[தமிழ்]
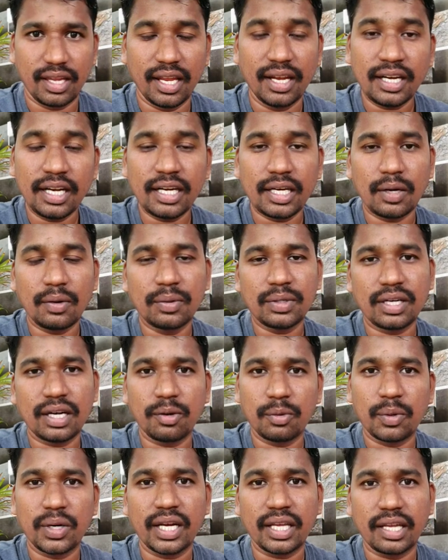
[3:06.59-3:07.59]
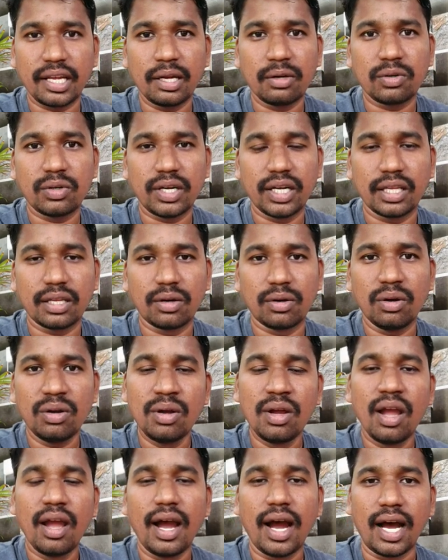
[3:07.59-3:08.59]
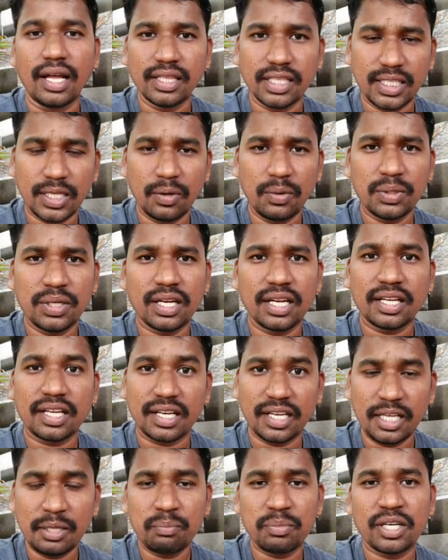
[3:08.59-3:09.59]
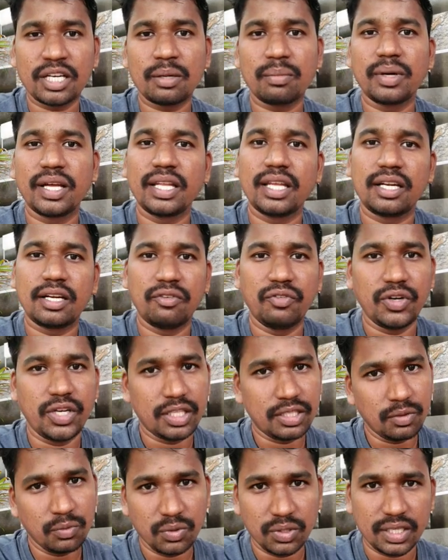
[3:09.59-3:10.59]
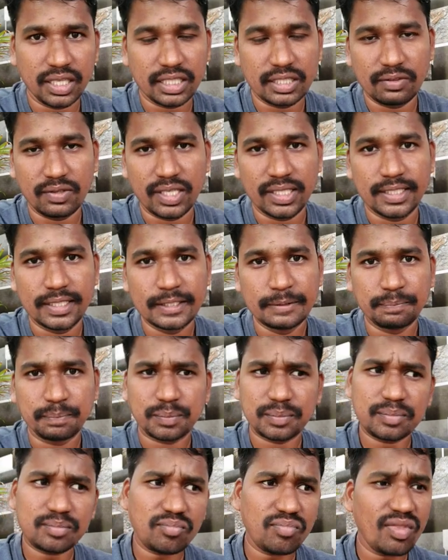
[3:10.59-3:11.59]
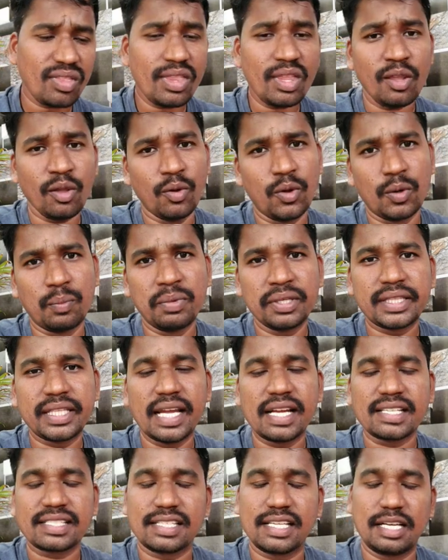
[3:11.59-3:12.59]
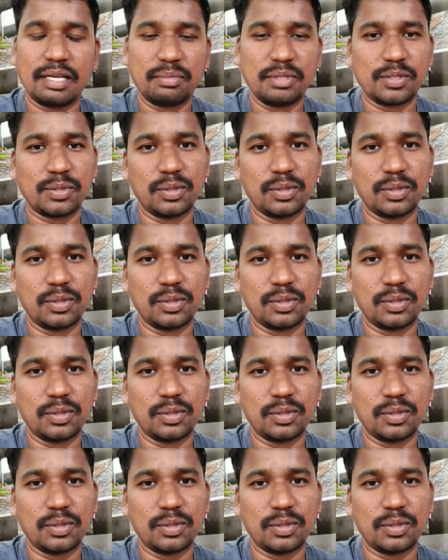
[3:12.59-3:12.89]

என்ன டவுட்டு நான் உங்ககிட்ட கேட்கணும்னு நினைக்கணும் அந்த டவுட்டெல்லாம் கிளியர் பண்ணுற மாதிரியான வீடியோ தான் உங்ககிட்ட இருந்து வருது ரொம்ப தேங்க்ஸ்ண்ணா அப்படி